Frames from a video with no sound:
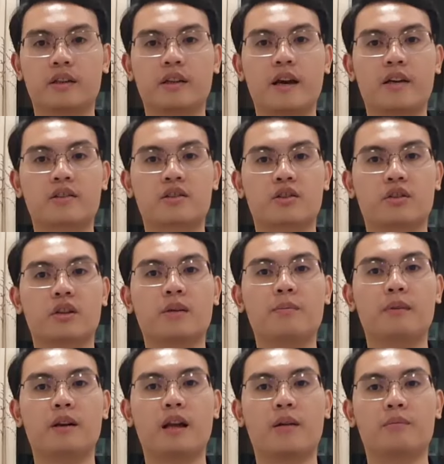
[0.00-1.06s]
khi đang trực
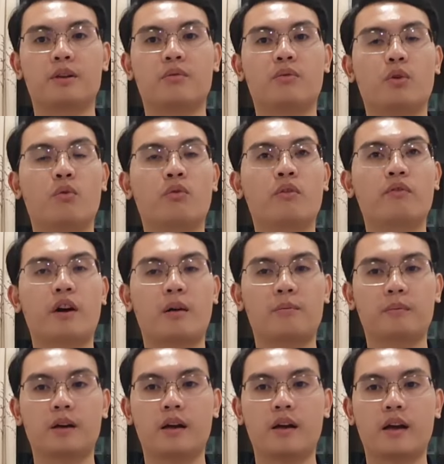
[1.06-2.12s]
tiếp làm nhiệm vụ quốc
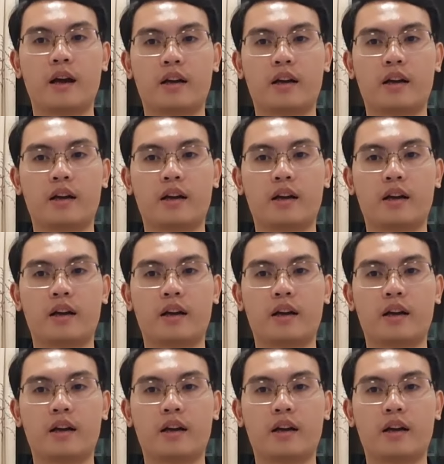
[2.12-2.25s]
phòng,